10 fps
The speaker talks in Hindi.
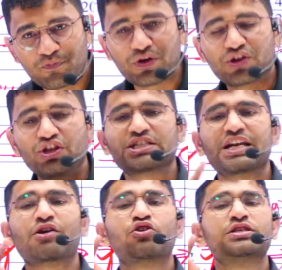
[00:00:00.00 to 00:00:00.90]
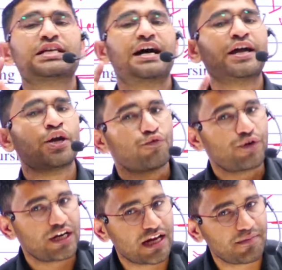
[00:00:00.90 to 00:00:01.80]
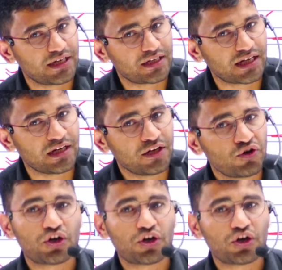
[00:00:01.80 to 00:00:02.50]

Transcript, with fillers: फिर तीसरा कौन सा है फंडामेंटल